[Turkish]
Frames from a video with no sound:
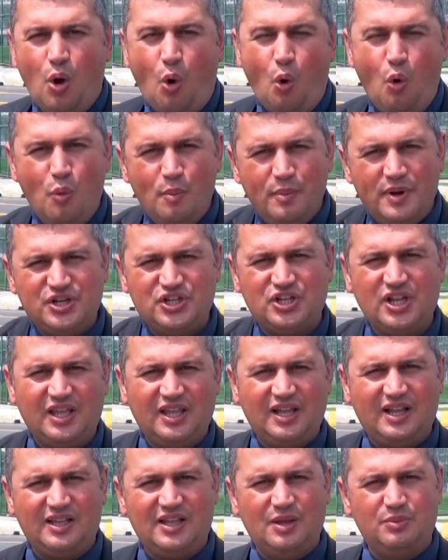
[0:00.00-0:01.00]
15
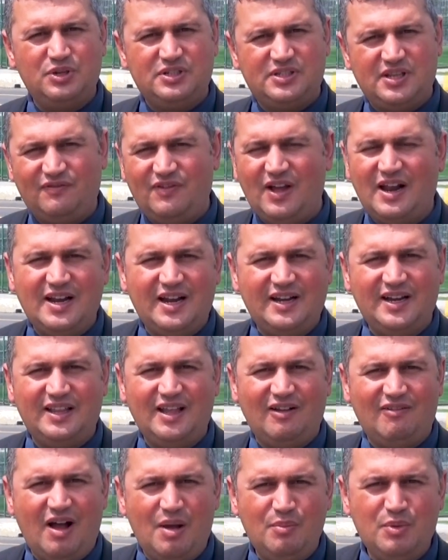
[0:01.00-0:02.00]
dakikada bir seferlerine
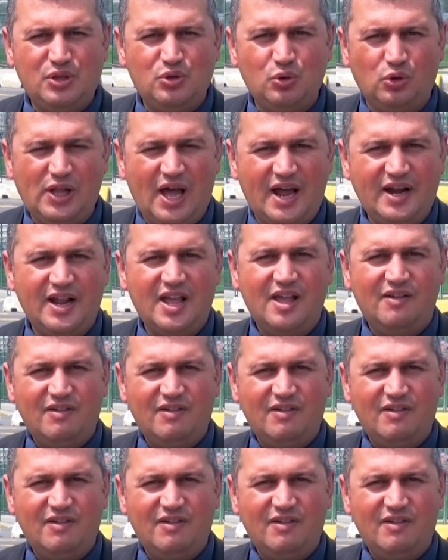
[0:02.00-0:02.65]
devam ediyorlar